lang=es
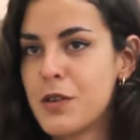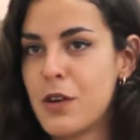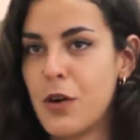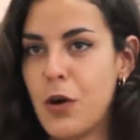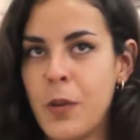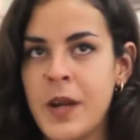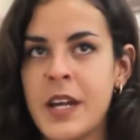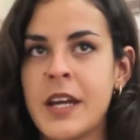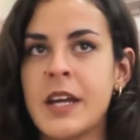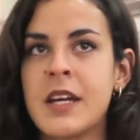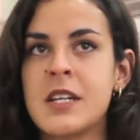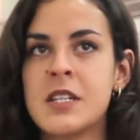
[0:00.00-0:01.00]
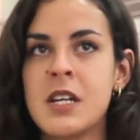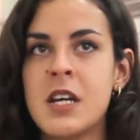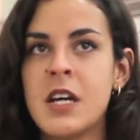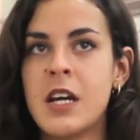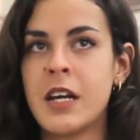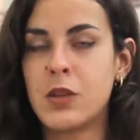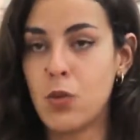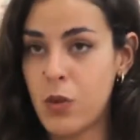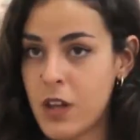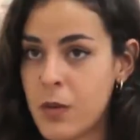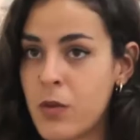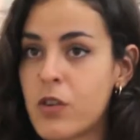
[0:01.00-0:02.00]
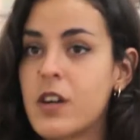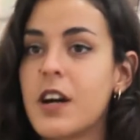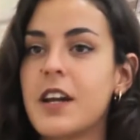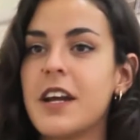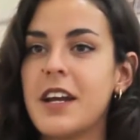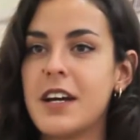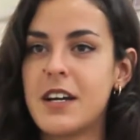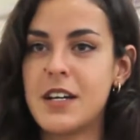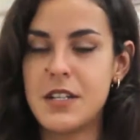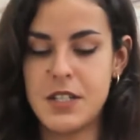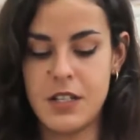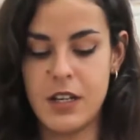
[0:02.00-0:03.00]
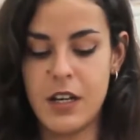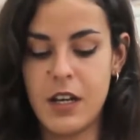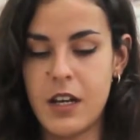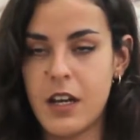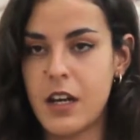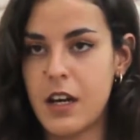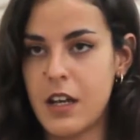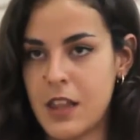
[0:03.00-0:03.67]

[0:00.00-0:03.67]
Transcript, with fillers: los jóvenes estudiamos carreras, eh,